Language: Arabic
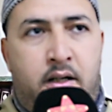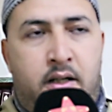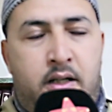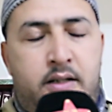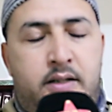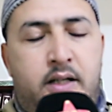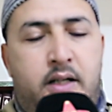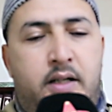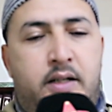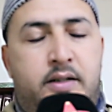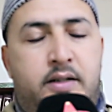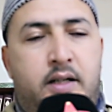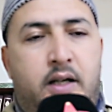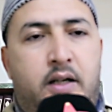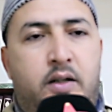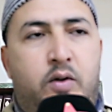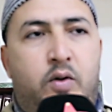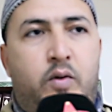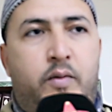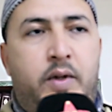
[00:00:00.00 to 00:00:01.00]
الإنسان
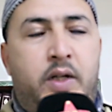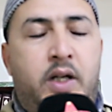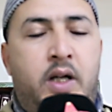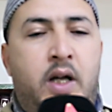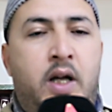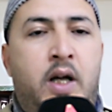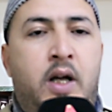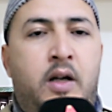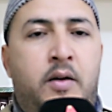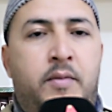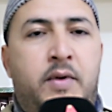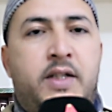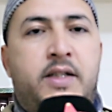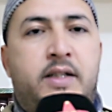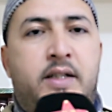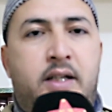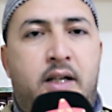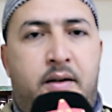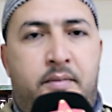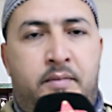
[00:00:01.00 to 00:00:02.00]
يستعد
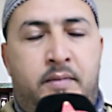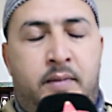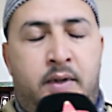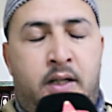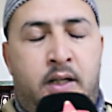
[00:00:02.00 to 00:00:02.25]
بالصيام